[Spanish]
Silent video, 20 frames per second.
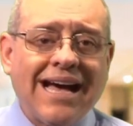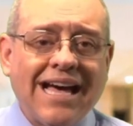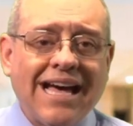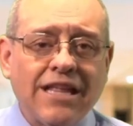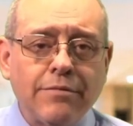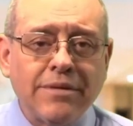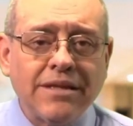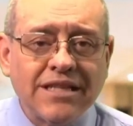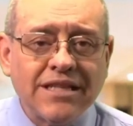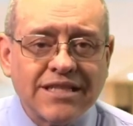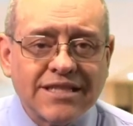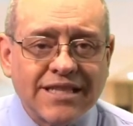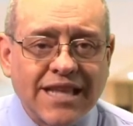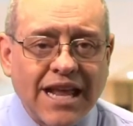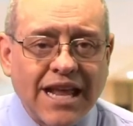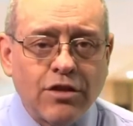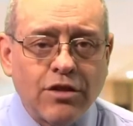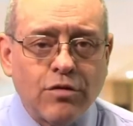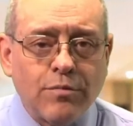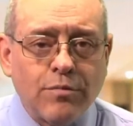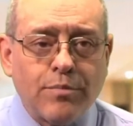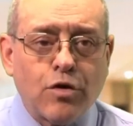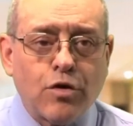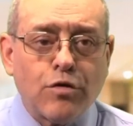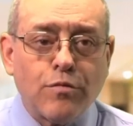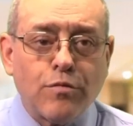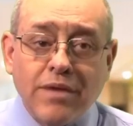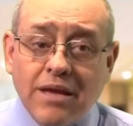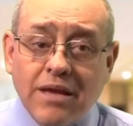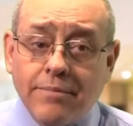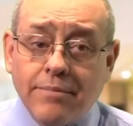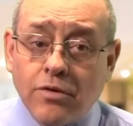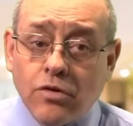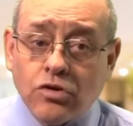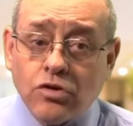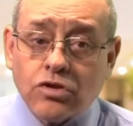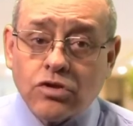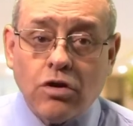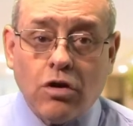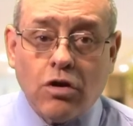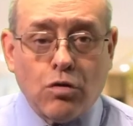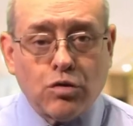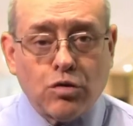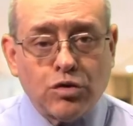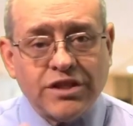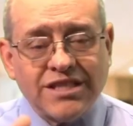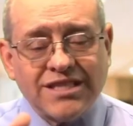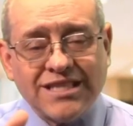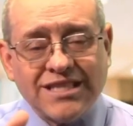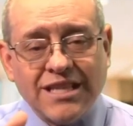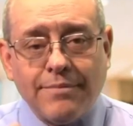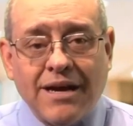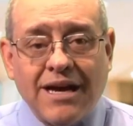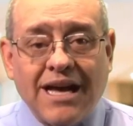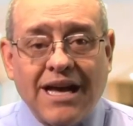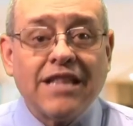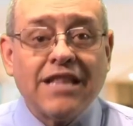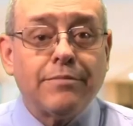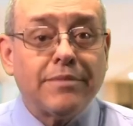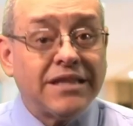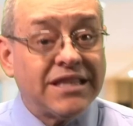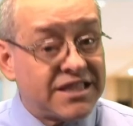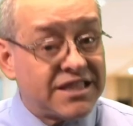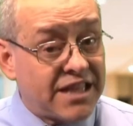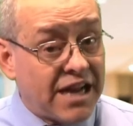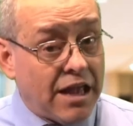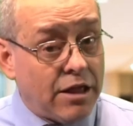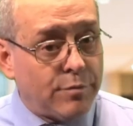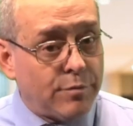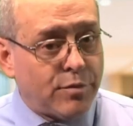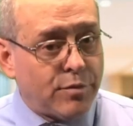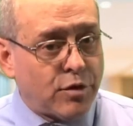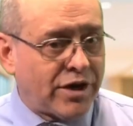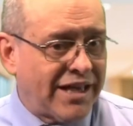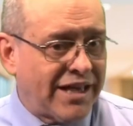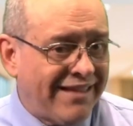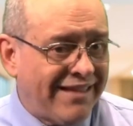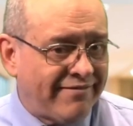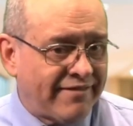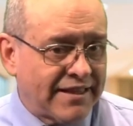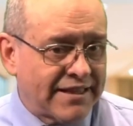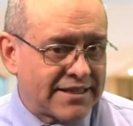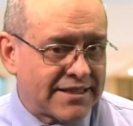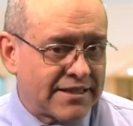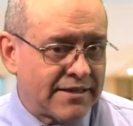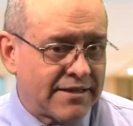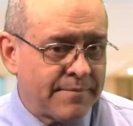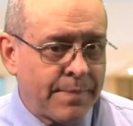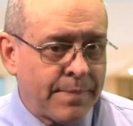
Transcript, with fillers: administrado por miembros o un sistema administrado por gerentes.